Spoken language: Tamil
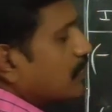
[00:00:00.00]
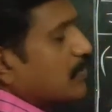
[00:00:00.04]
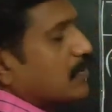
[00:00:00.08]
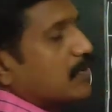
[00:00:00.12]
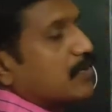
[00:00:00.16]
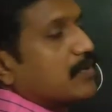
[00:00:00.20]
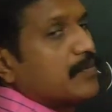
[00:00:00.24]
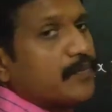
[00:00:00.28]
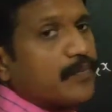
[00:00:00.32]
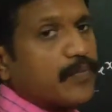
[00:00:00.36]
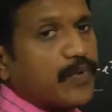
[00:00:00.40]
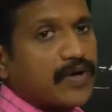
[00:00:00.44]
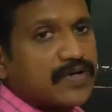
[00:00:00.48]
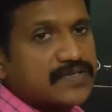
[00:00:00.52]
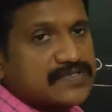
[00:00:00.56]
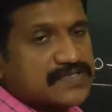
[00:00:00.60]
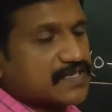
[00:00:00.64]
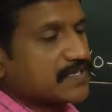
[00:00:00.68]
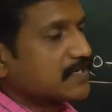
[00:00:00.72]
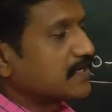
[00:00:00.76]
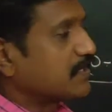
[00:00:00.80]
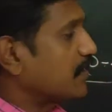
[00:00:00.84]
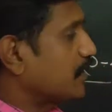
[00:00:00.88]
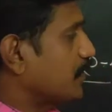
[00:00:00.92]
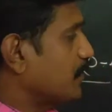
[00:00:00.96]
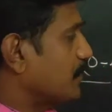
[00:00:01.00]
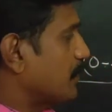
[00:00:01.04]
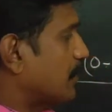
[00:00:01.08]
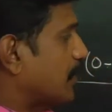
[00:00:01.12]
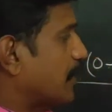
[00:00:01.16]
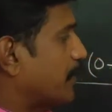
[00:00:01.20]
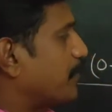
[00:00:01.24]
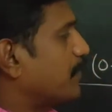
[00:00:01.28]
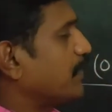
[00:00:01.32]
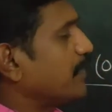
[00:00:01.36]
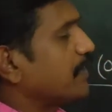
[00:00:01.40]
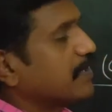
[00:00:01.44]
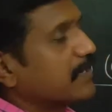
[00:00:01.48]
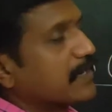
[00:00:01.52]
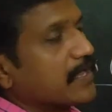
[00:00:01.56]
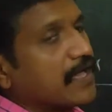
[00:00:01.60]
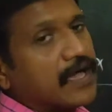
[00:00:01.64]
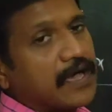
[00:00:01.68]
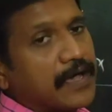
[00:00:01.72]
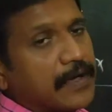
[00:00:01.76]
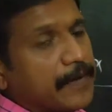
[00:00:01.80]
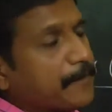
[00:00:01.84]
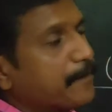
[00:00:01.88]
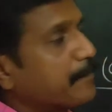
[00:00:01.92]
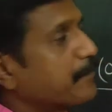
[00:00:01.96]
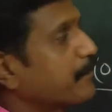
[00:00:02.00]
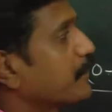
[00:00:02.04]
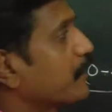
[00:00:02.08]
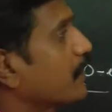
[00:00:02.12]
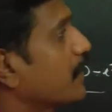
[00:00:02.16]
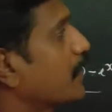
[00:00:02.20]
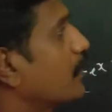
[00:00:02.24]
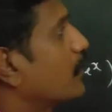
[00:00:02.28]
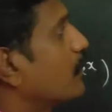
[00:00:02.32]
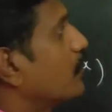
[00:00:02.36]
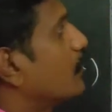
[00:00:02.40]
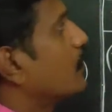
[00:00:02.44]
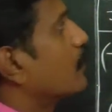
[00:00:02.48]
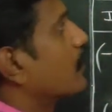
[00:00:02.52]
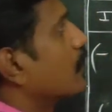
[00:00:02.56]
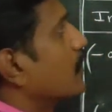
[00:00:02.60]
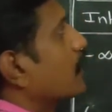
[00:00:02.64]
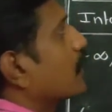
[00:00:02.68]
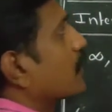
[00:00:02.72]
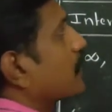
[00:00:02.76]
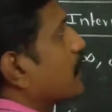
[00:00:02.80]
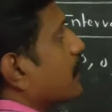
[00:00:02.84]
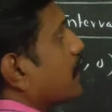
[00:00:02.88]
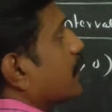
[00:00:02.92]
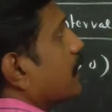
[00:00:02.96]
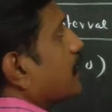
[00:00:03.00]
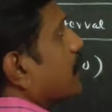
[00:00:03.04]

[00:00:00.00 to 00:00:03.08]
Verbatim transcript: பாசிட்டிவ் வேல்யூ தான் வரும் இப்போ மேலேயும் பாசிட்டிவ் கீழேயும் பாசிட்டிவ்